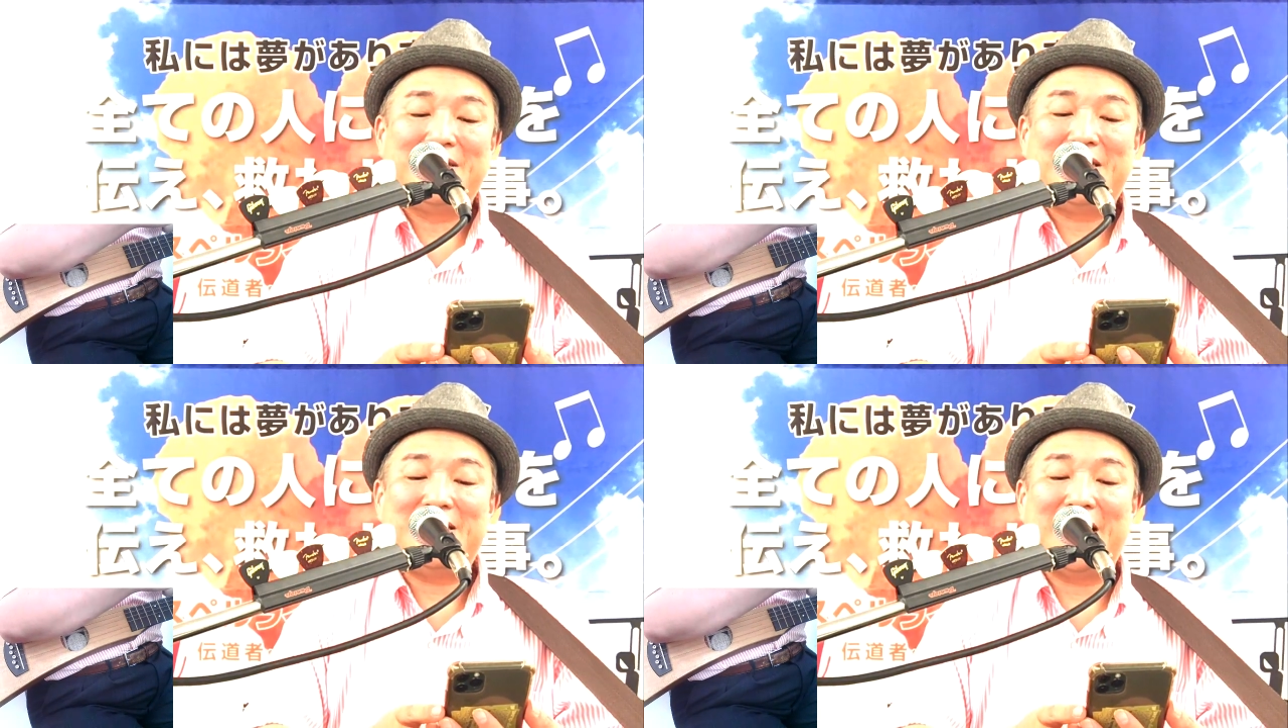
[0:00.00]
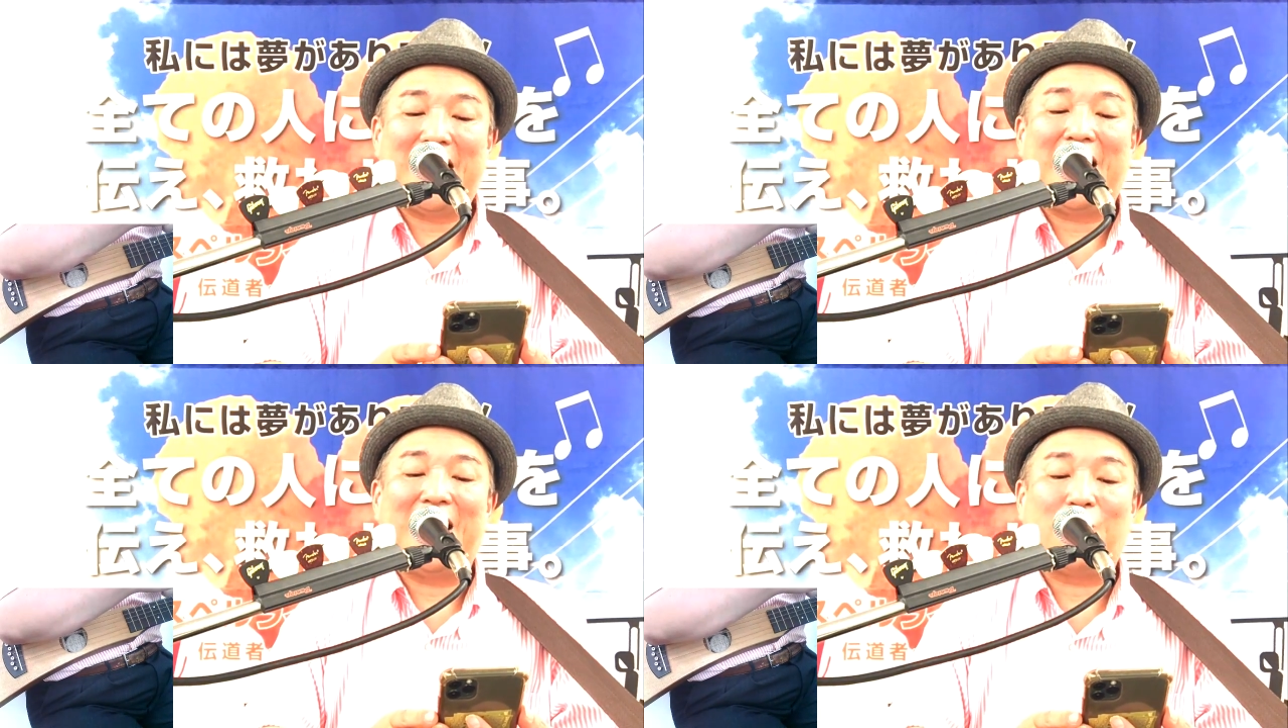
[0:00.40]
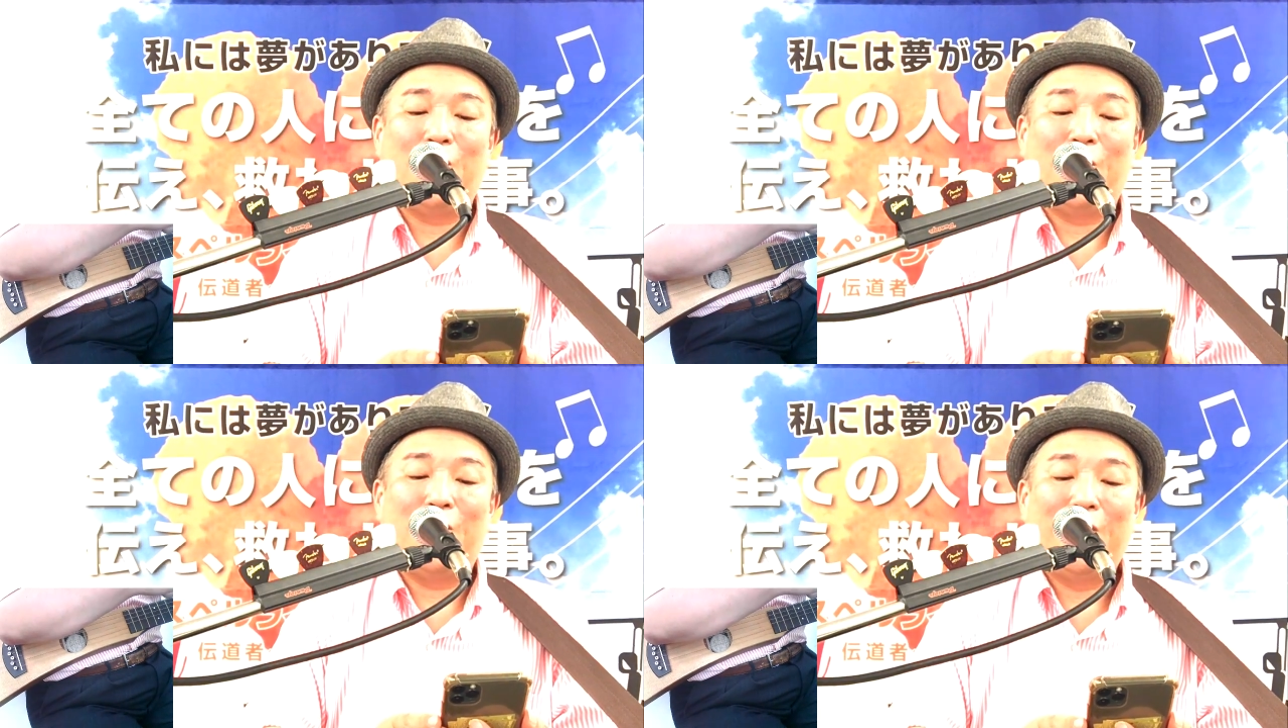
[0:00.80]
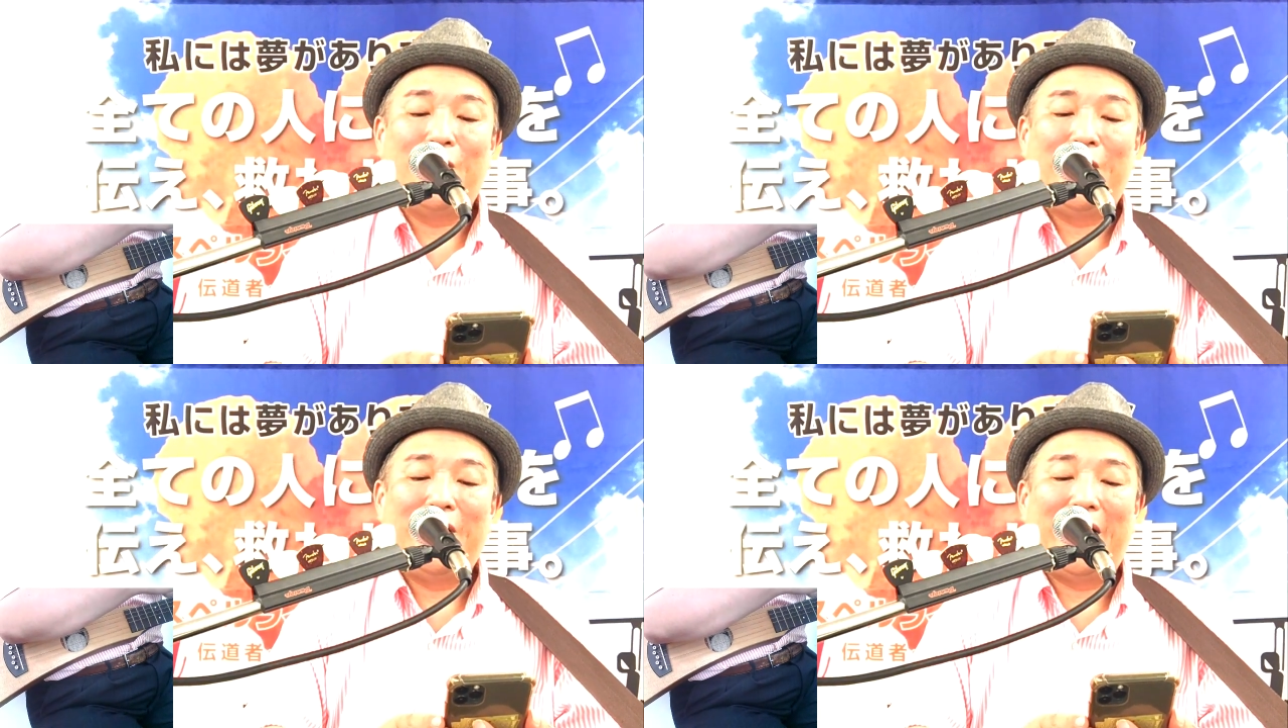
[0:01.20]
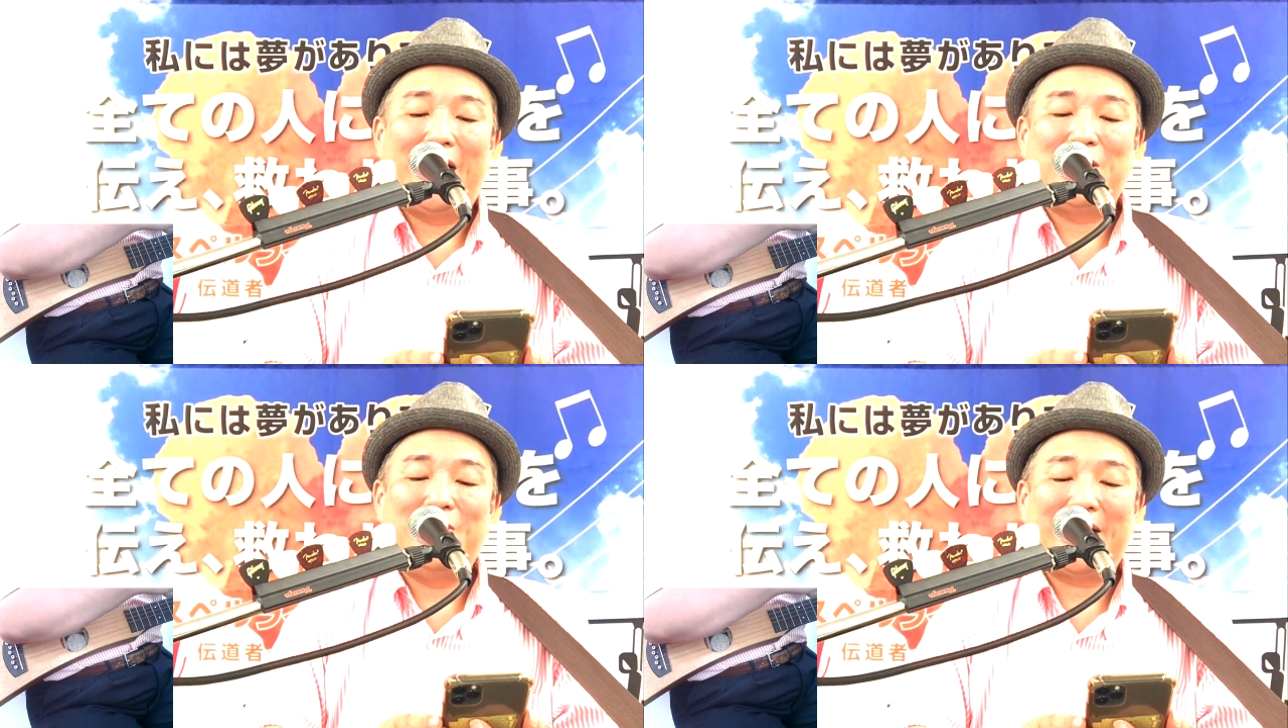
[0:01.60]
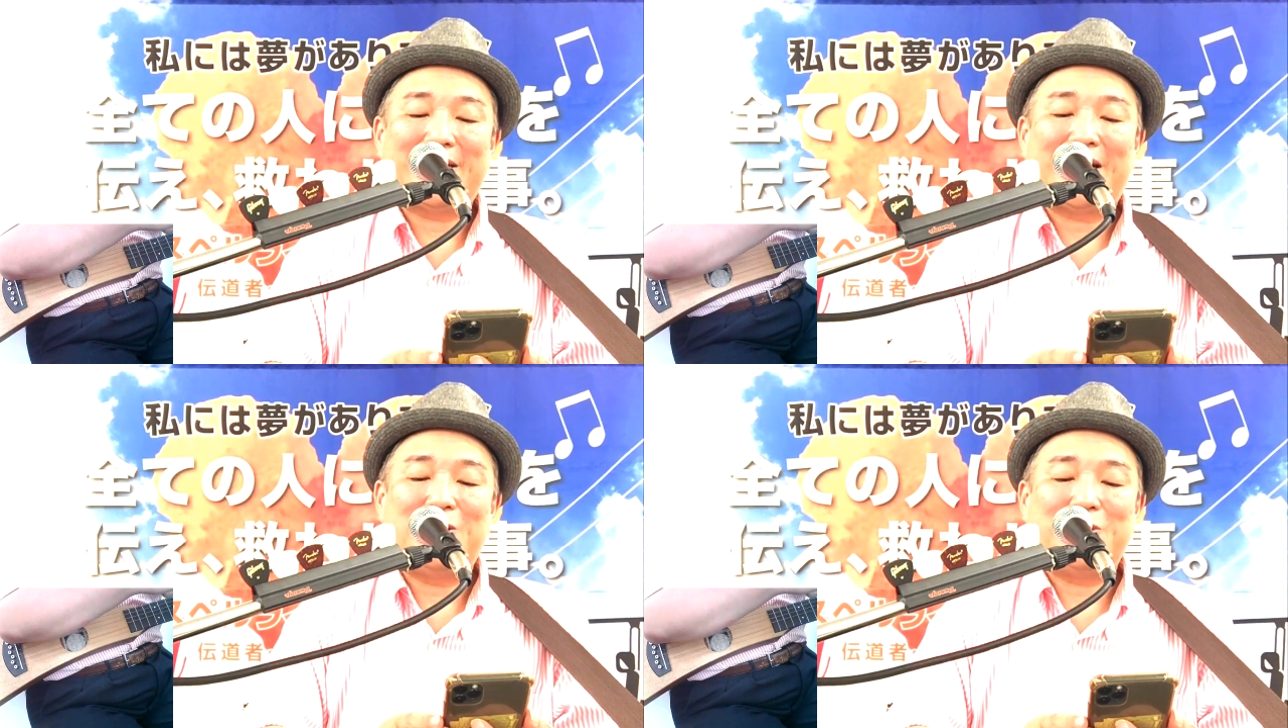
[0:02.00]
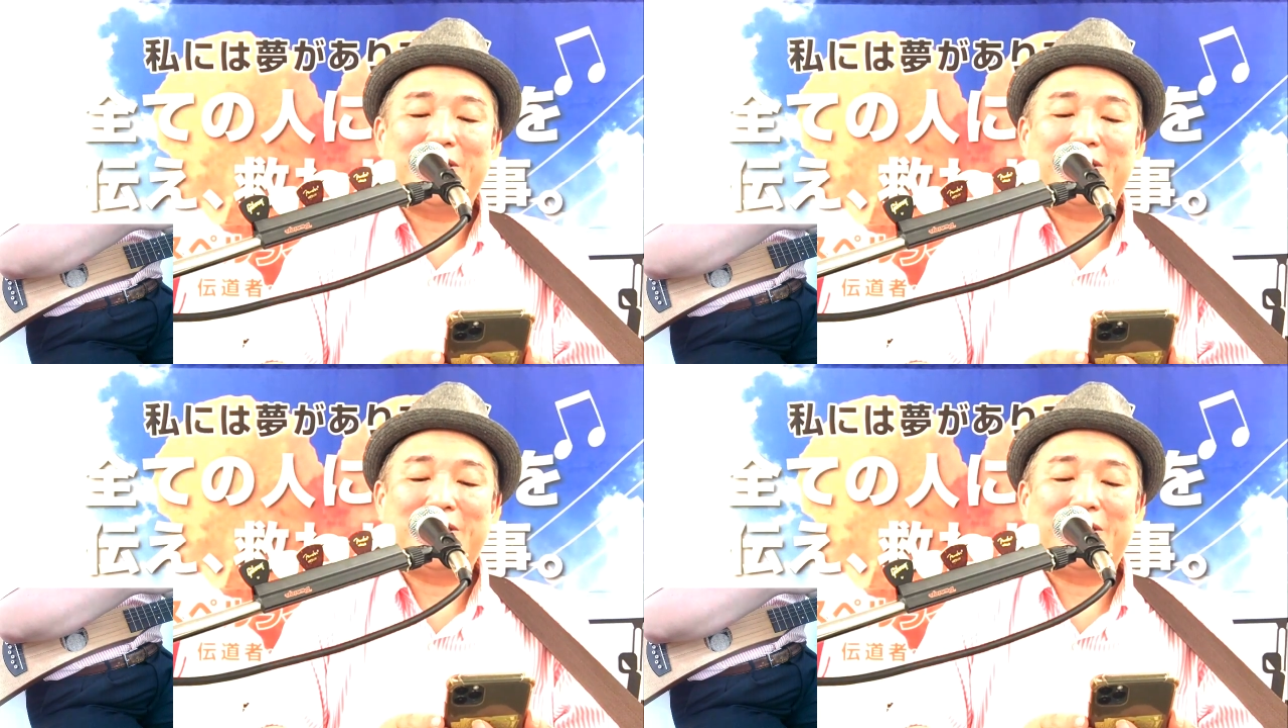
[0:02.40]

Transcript: 父母子あるいは畑